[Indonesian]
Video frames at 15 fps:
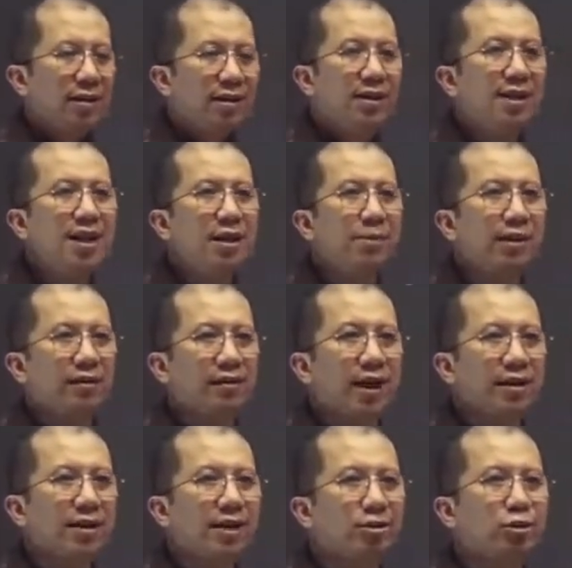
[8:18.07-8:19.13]
Dia
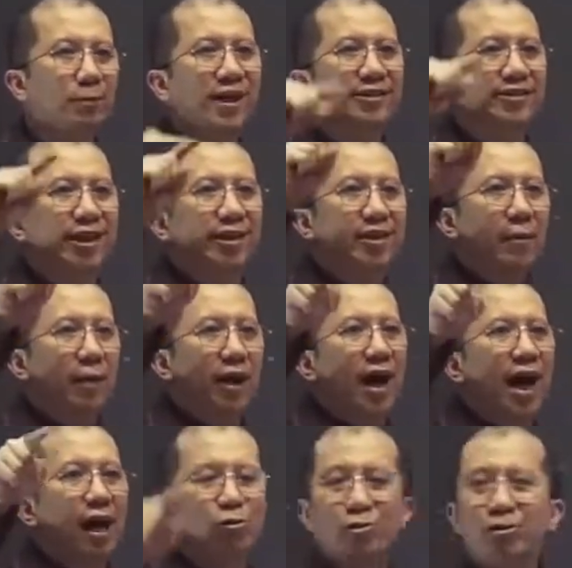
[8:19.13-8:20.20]
bertanya supaya setan
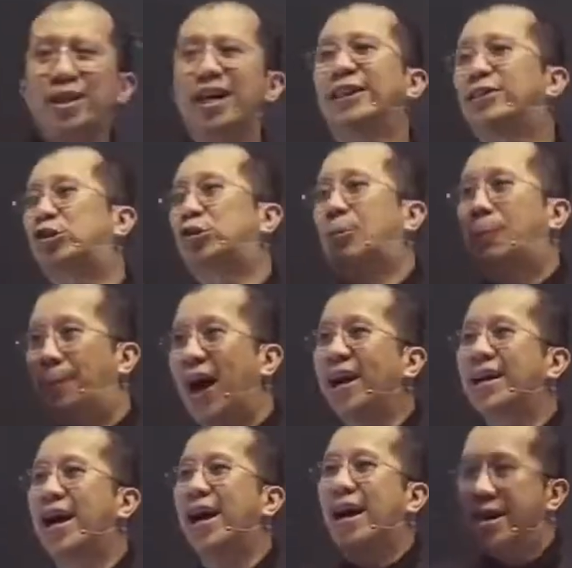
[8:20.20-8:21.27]
mengaku dan
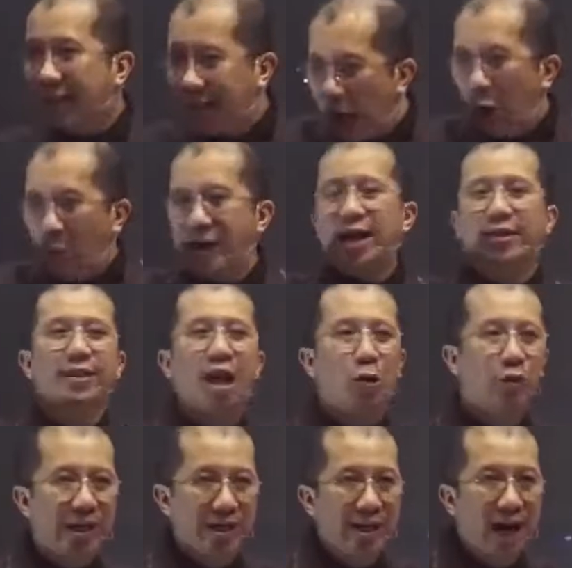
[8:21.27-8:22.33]
supaya engkau
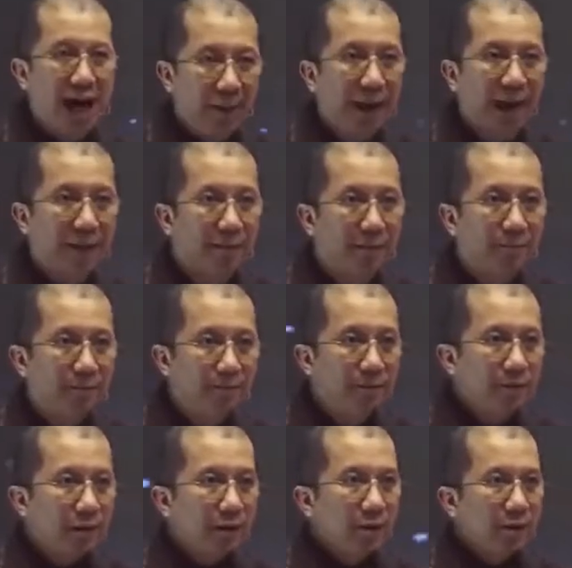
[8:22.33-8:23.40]
mengetahuinya. Amin.
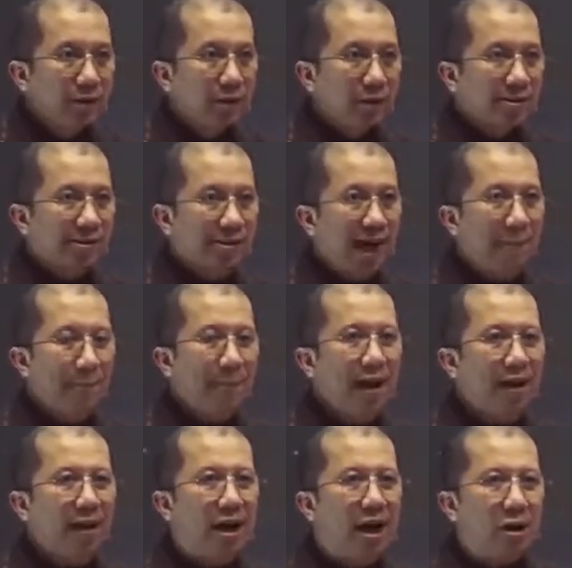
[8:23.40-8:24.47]

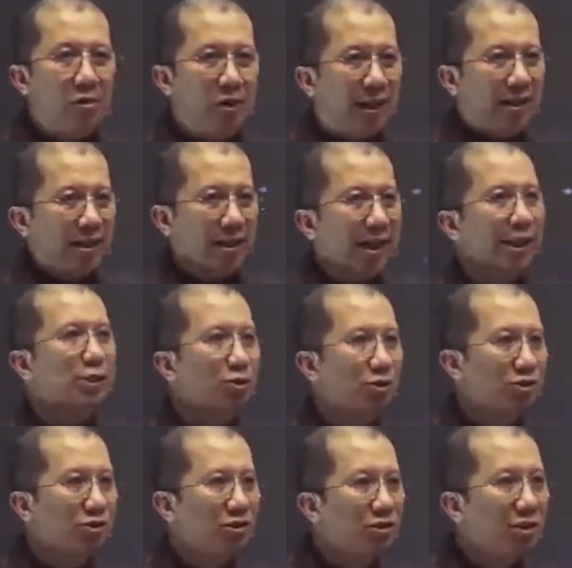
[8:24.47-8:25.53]
Siapa kau? Kata
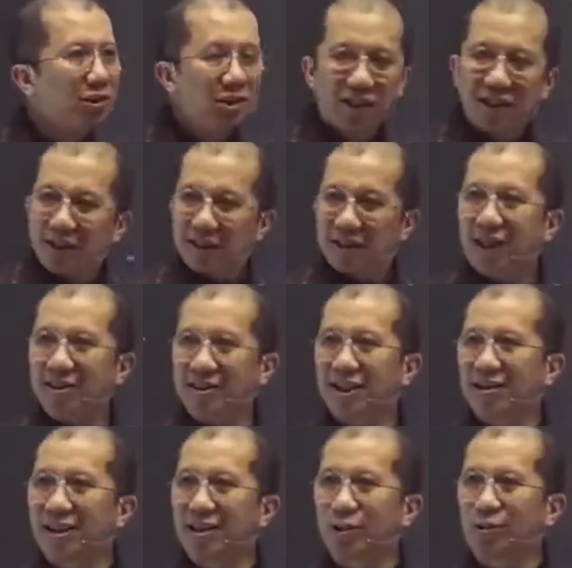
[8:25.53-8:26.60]
Yesus. Dan
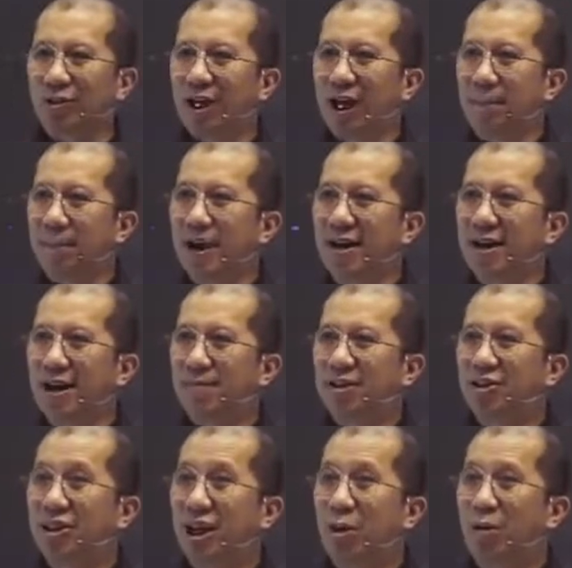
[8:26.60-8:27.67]
setan itu dengan bangga
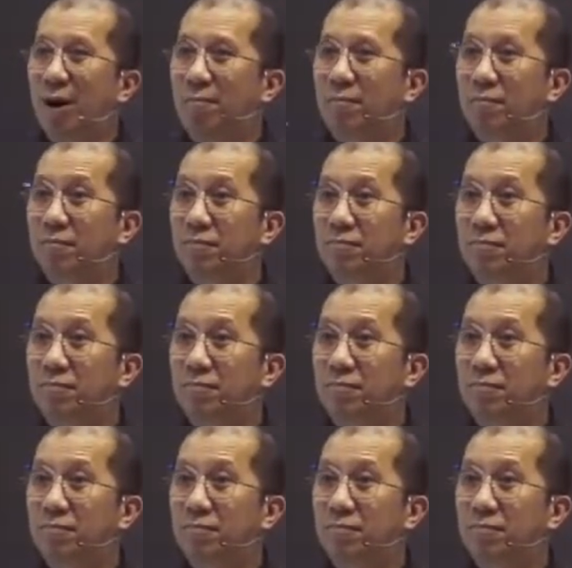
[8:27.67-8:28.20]
menjawab